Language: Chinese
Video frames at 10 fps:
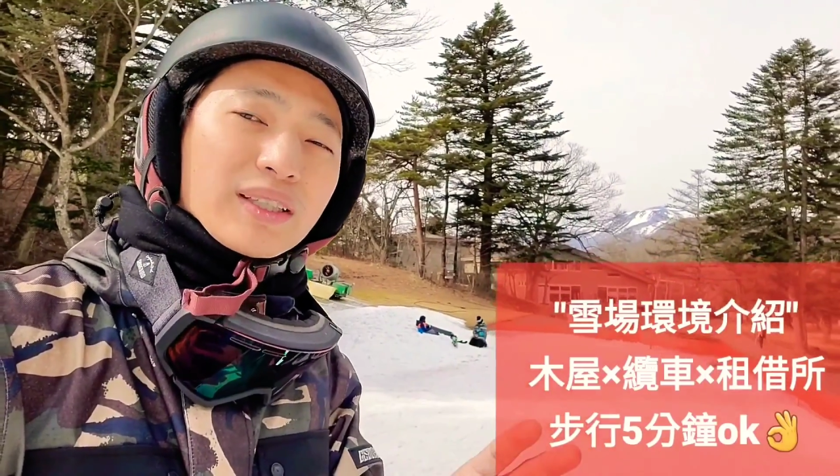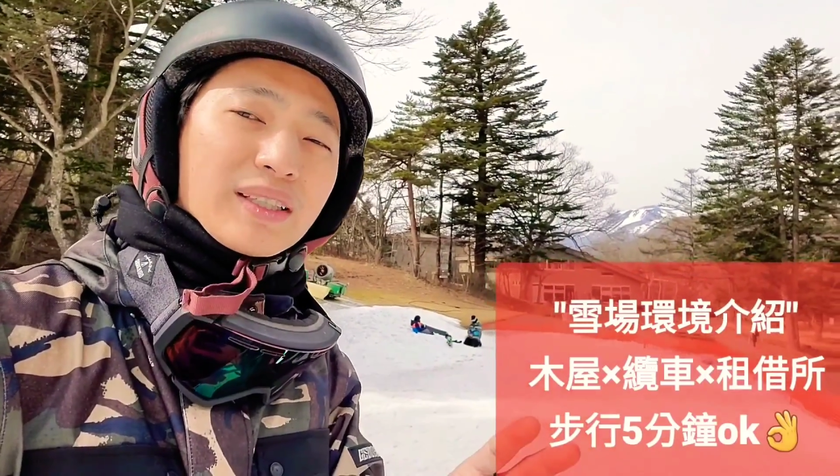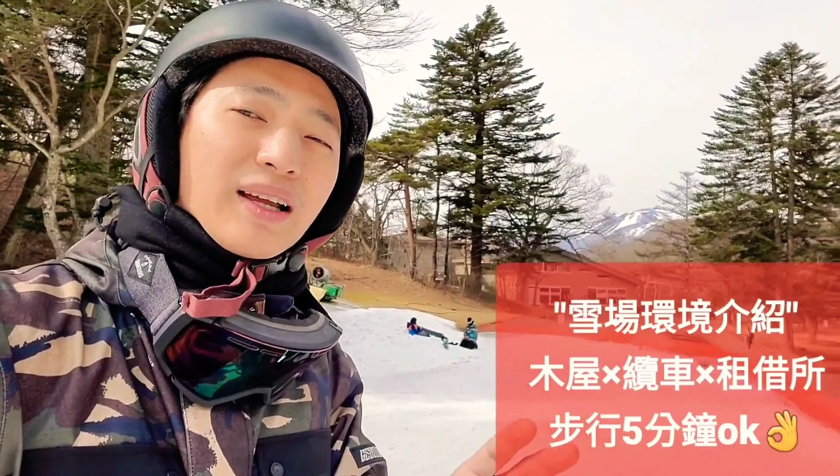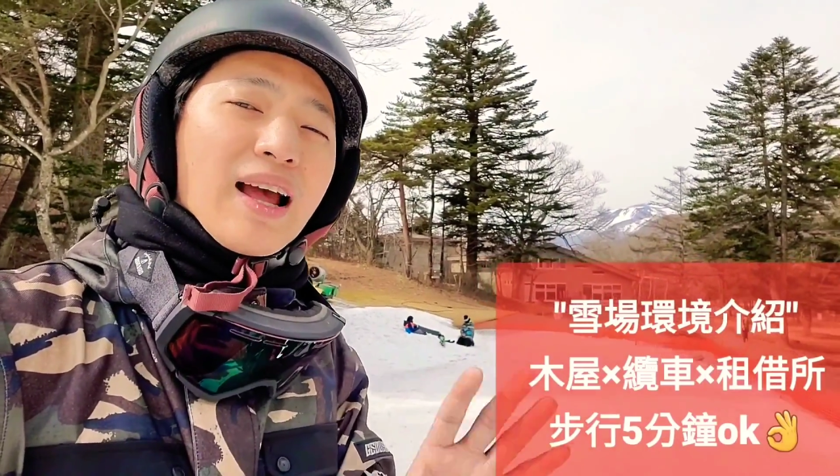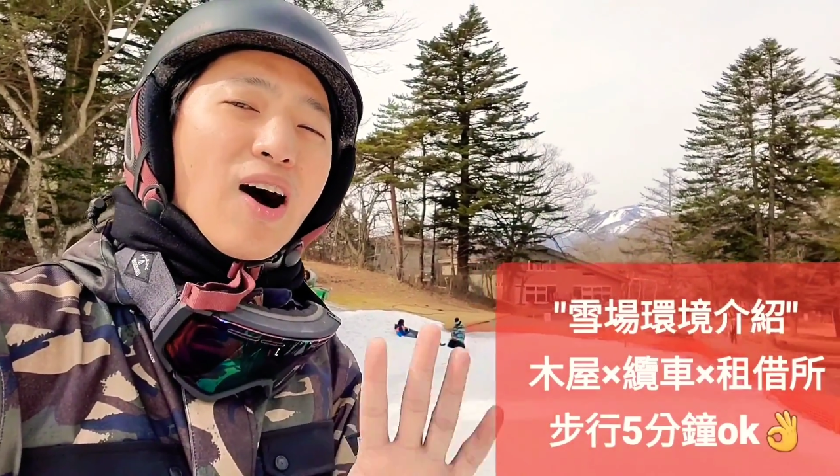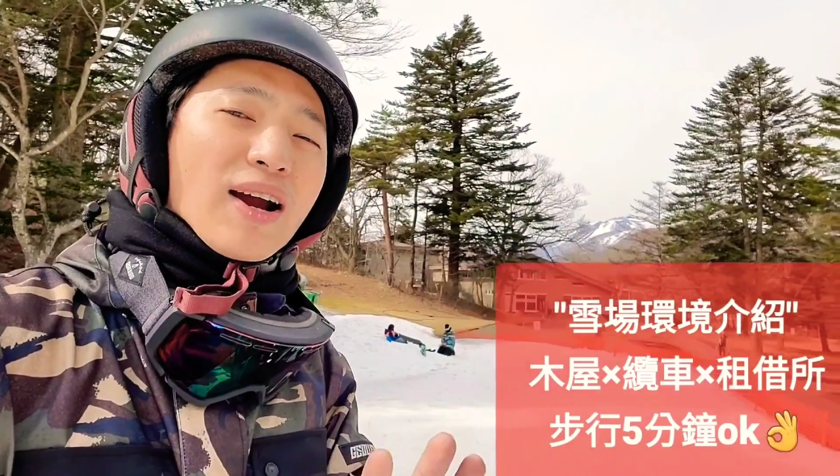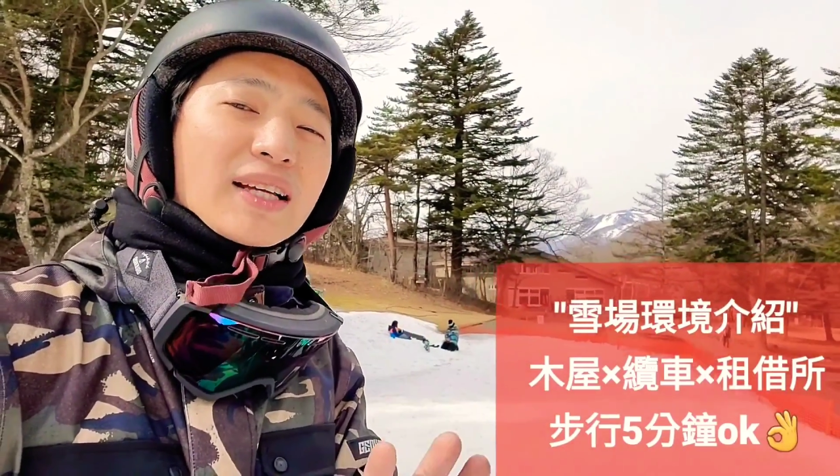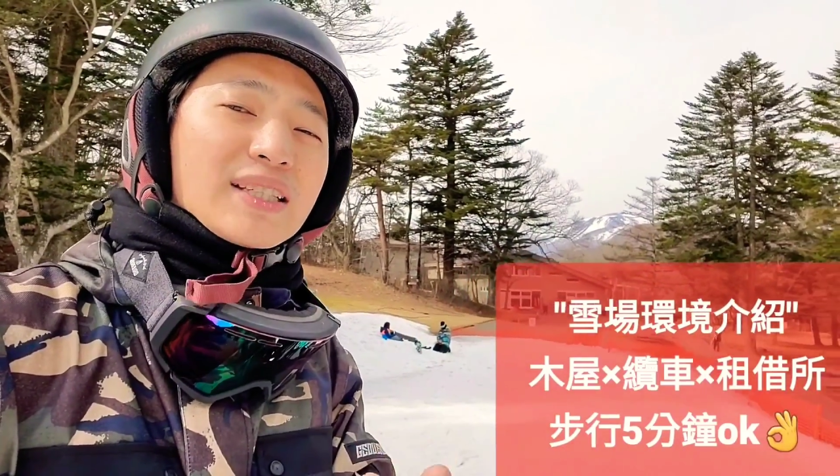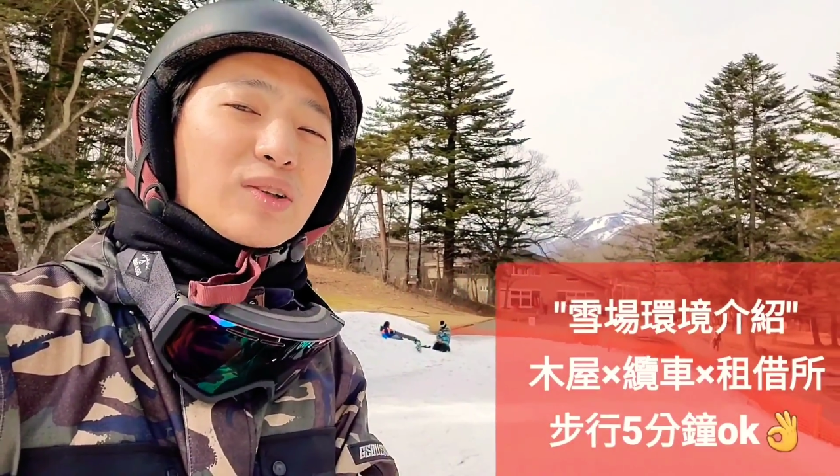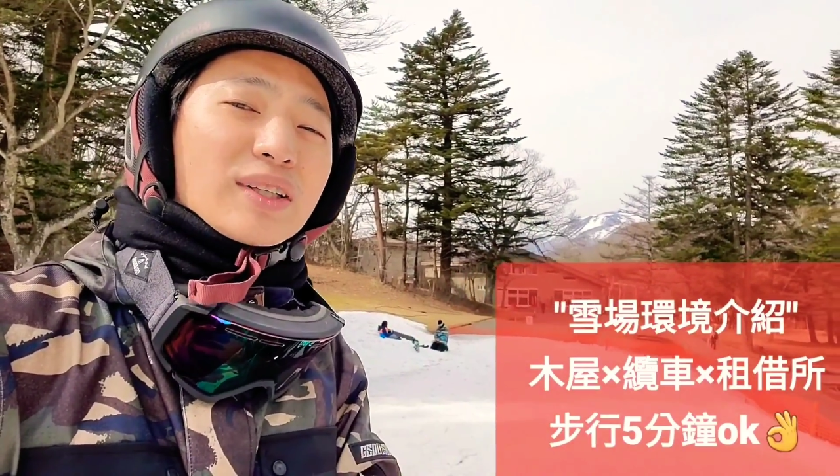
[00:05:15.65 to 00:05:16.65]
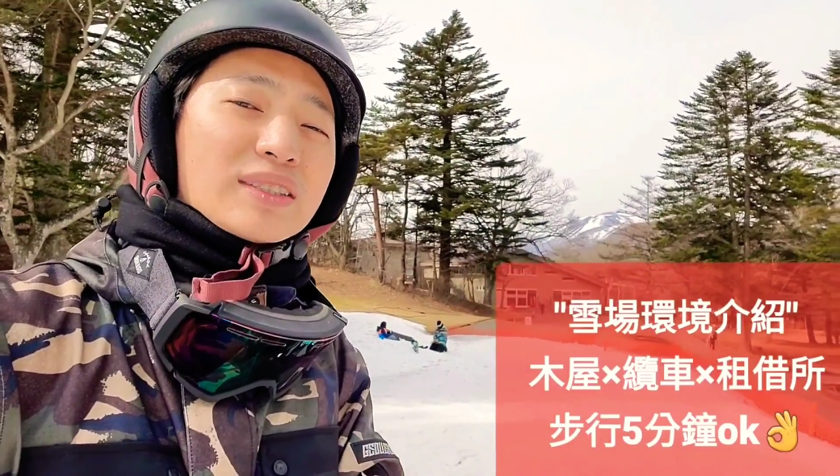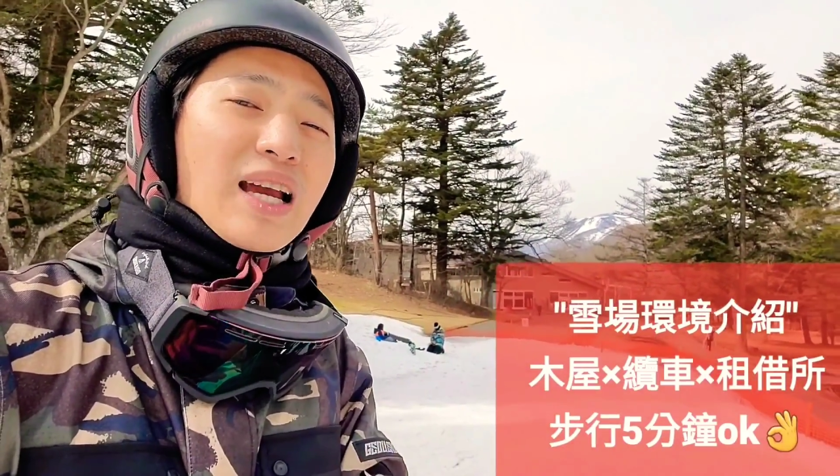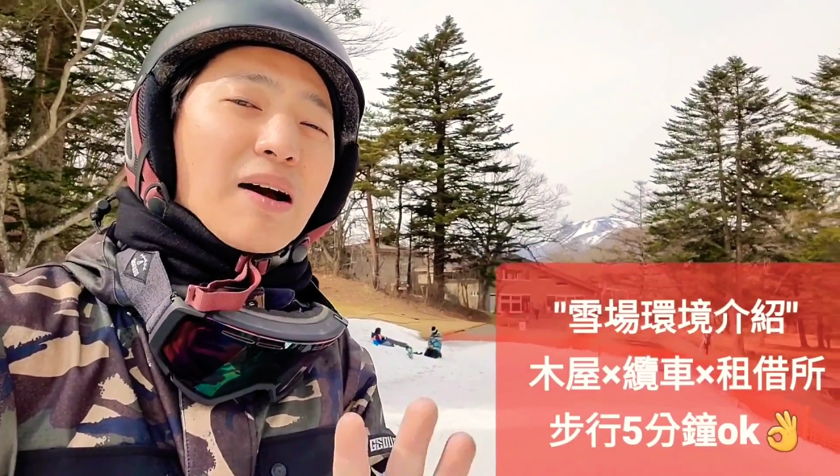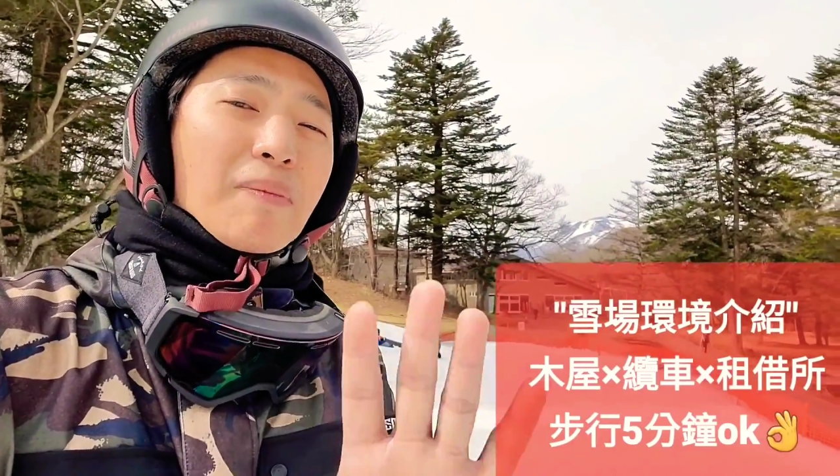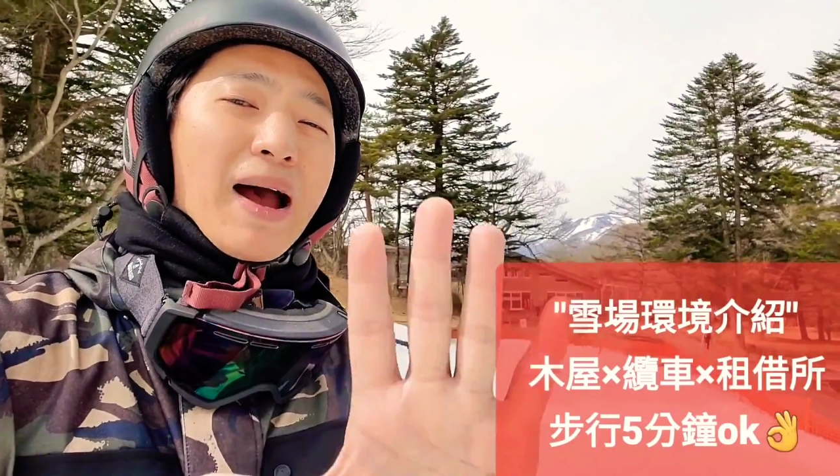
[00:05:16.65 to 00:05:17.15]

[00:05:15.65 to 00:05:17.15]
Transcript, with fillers: 力。OK，这段先这样，